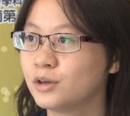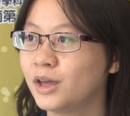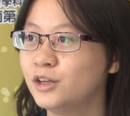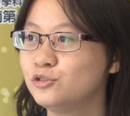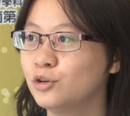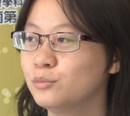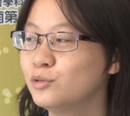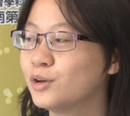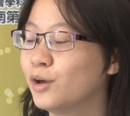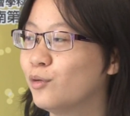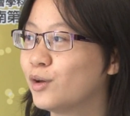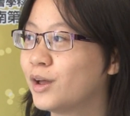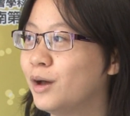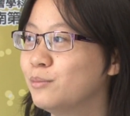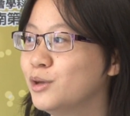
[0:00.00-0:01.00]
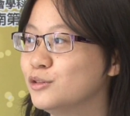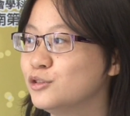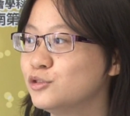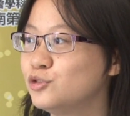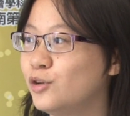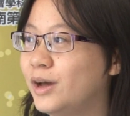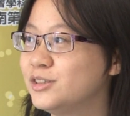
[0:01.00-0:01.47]
看全部可能会看不懂，
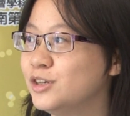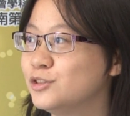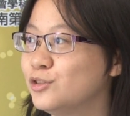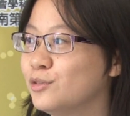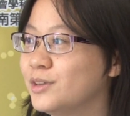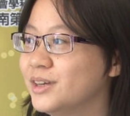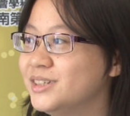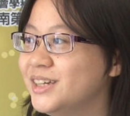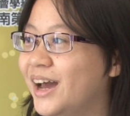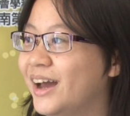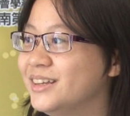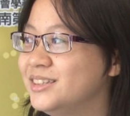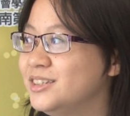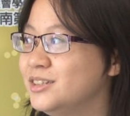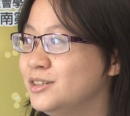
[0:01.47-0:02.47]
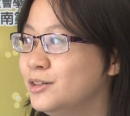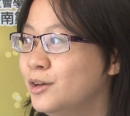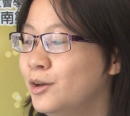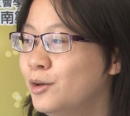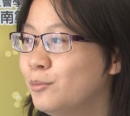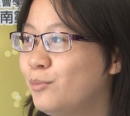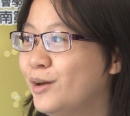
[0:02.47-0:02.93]
就抓一些重点下来记。
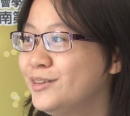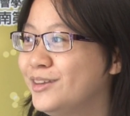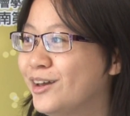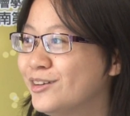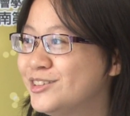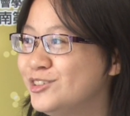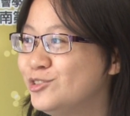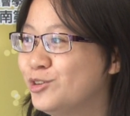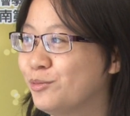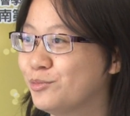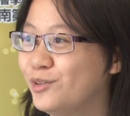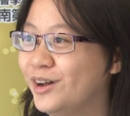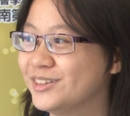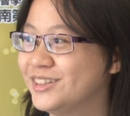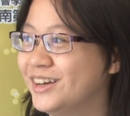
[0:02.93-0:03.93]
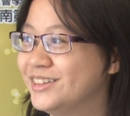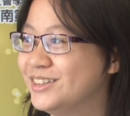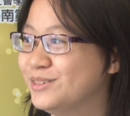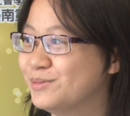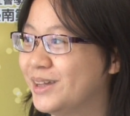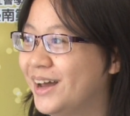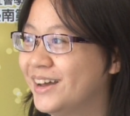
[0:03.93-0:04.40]
不然你要记全部，好像也
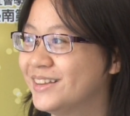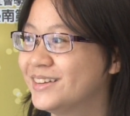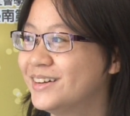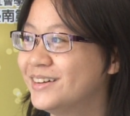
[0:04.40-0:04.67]
记不太的。